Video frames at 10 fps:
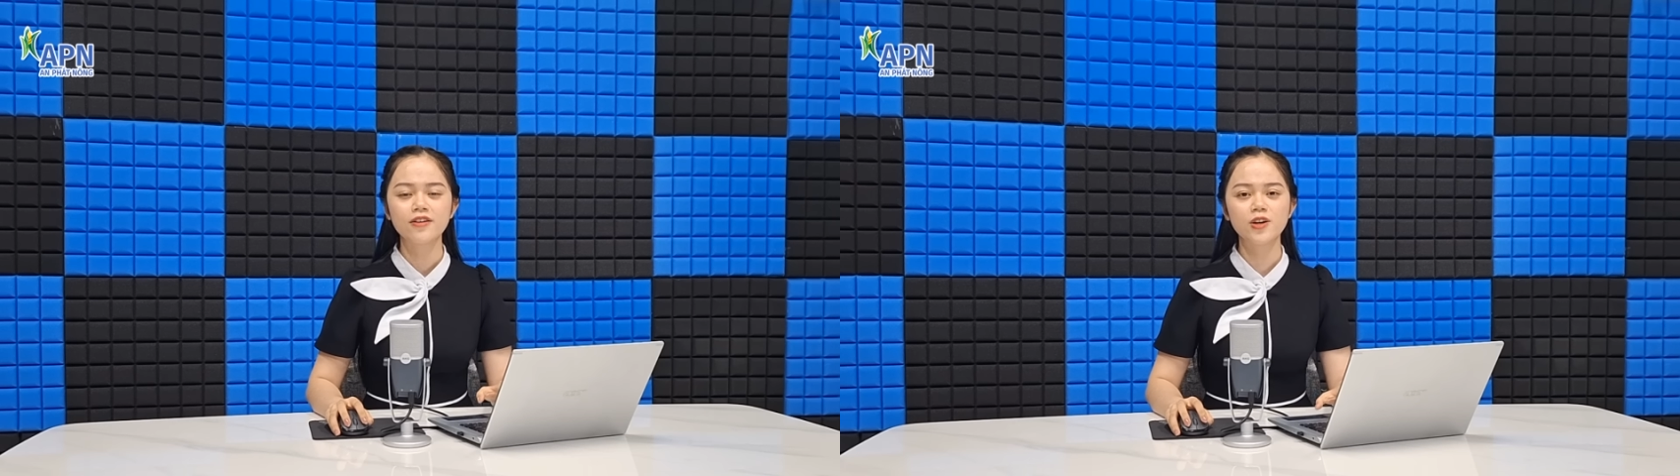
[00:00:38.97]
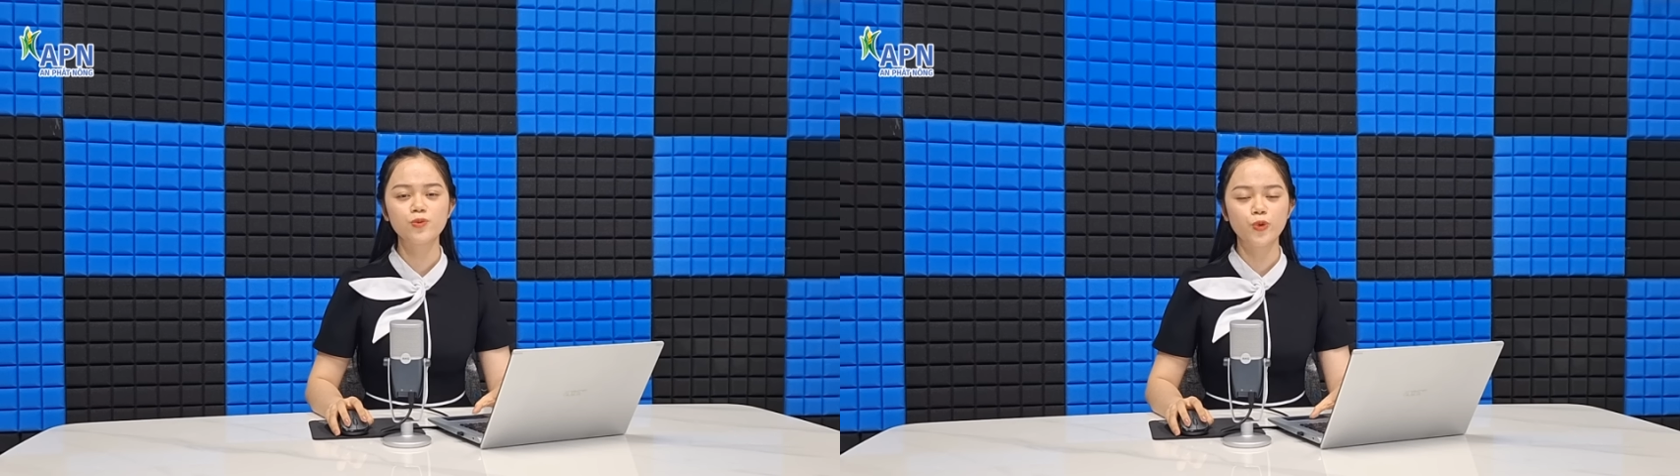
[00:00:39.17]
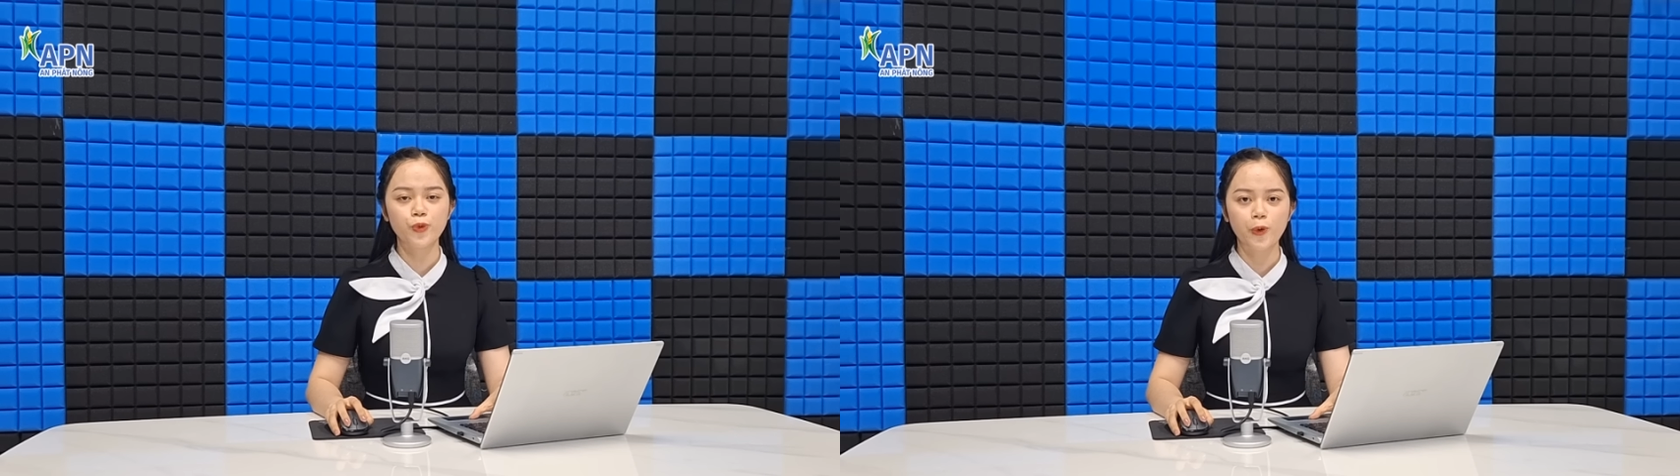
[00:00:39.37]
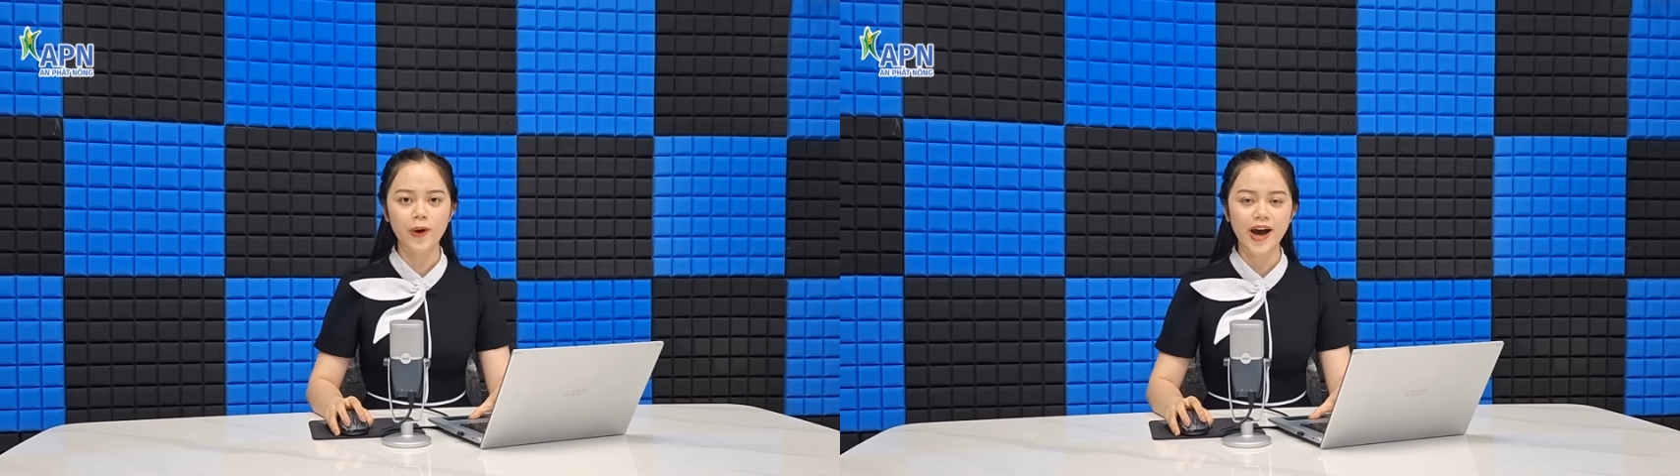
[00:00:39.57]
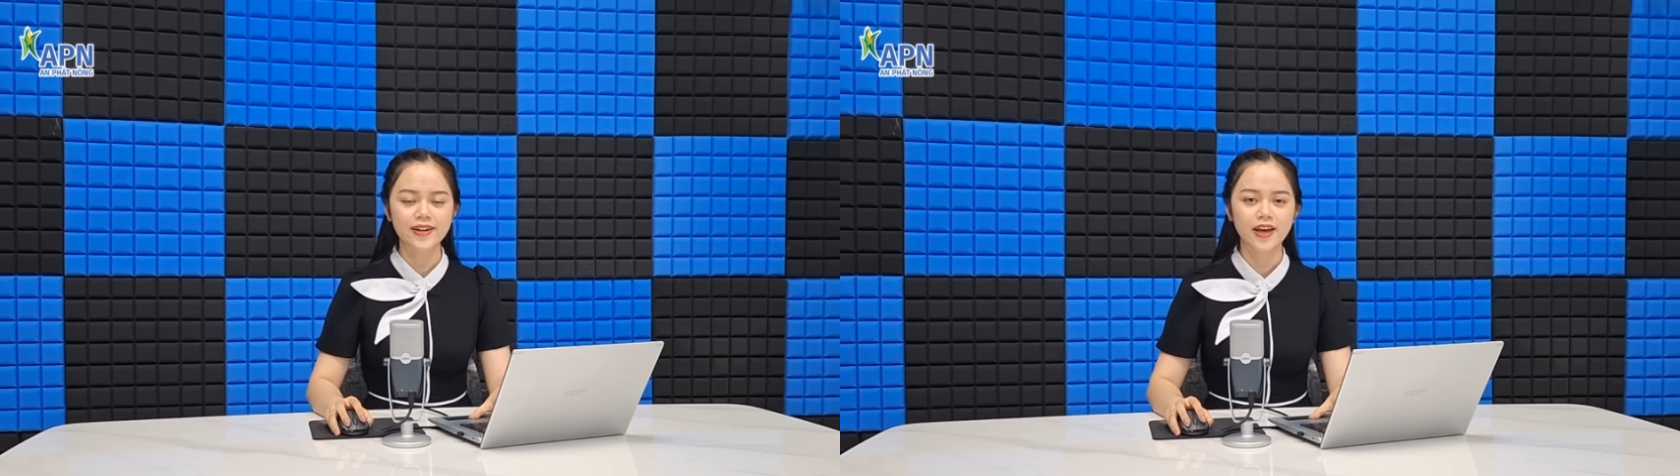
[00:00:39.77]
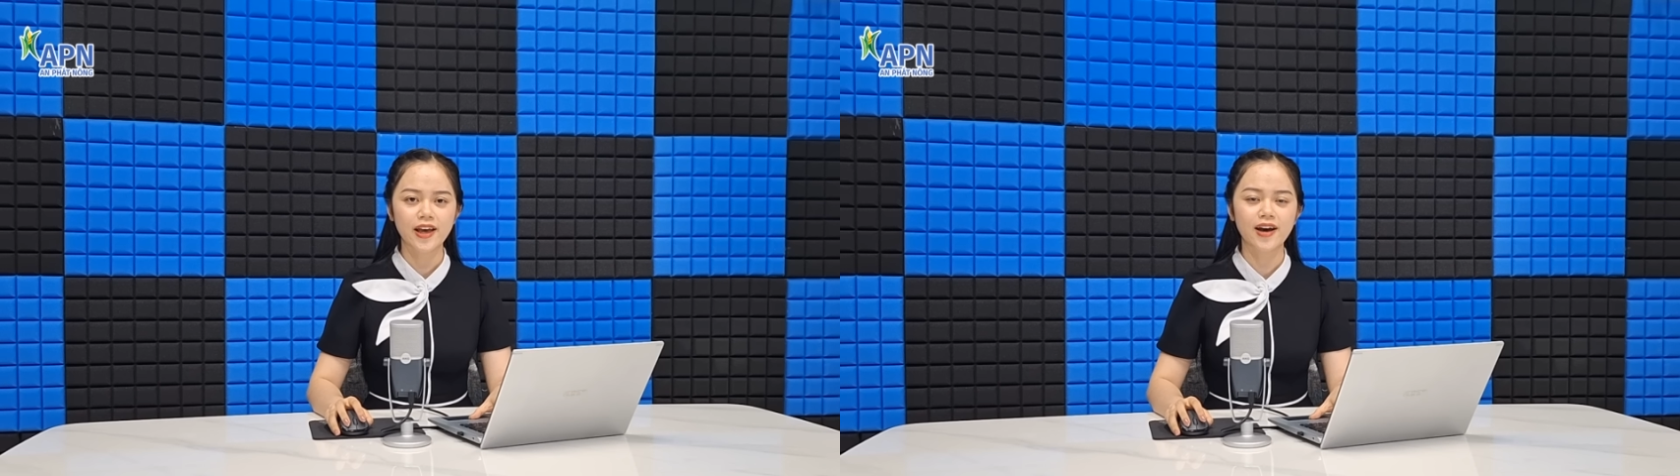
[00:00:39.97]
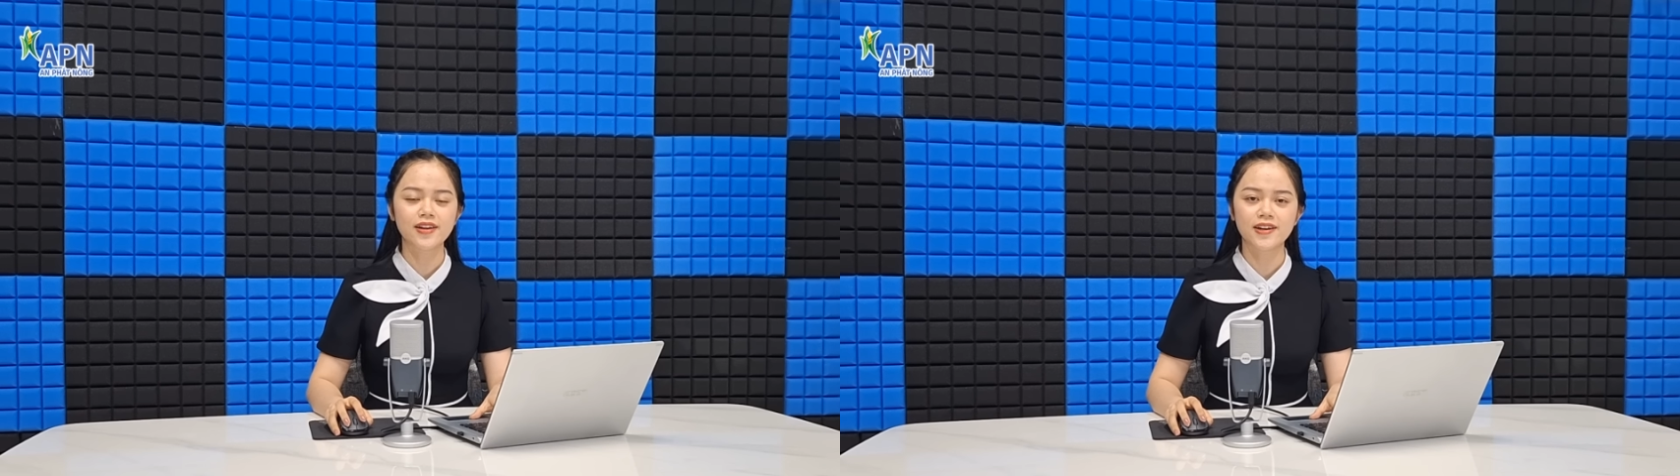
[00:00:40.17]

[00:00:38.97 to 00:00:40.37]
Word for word: Trong tuần vừa qua thì à,